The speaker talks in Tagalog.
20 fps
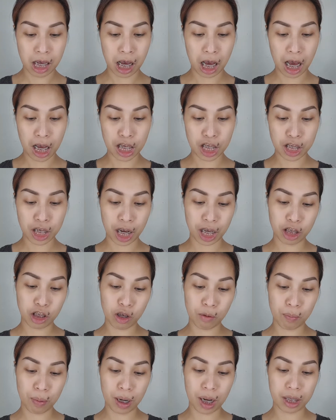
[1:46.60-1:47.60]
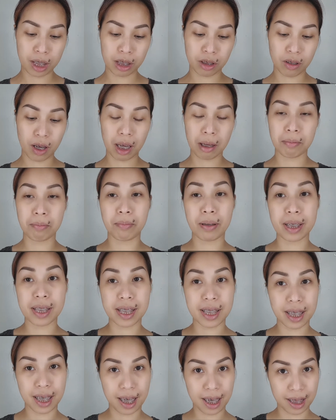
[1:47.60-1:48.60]
Ang shade ko pala dito ay
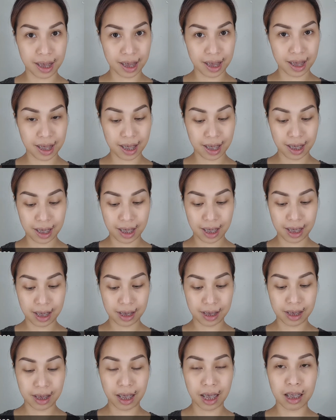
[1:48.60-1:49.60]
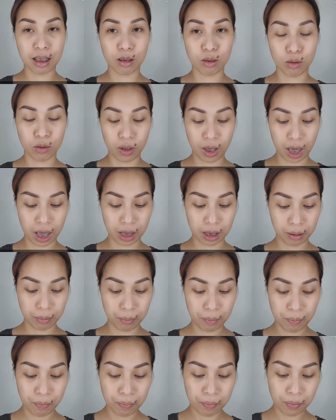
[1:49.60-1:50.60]
Biscuit 328.
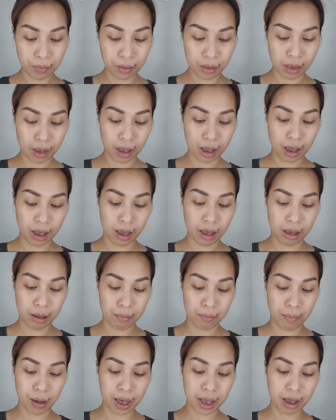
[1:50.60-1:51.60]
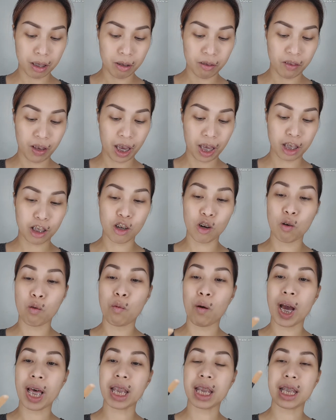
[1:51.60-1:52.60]
By the way, yung
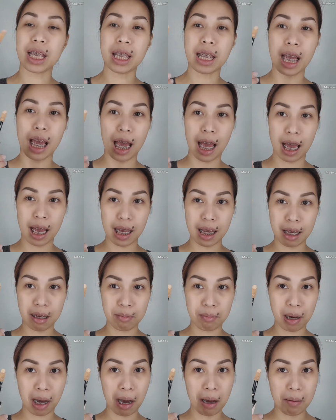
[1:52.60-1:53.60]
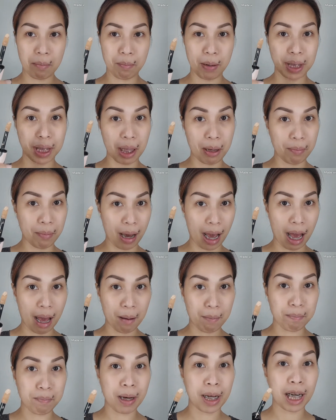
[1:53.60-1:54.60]
wand niya, mataba,
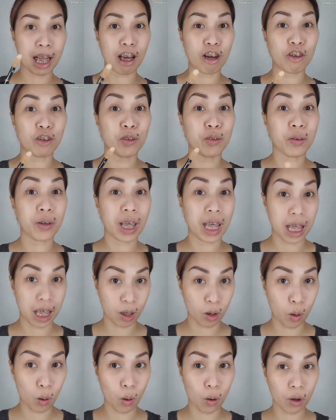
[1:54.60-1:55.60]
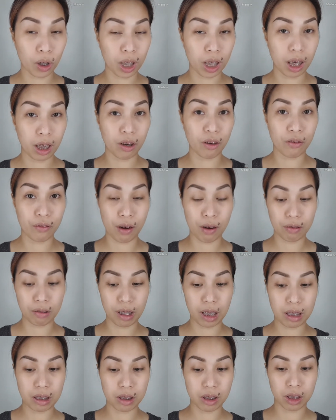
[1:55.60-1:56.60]
pareho nung Kiko, Kiko
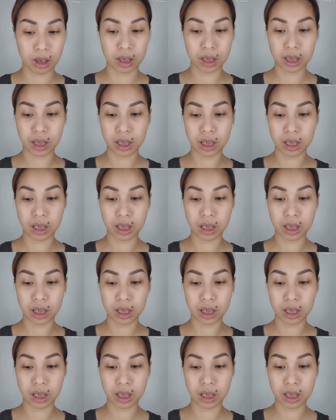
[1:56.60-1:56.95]
Foundation.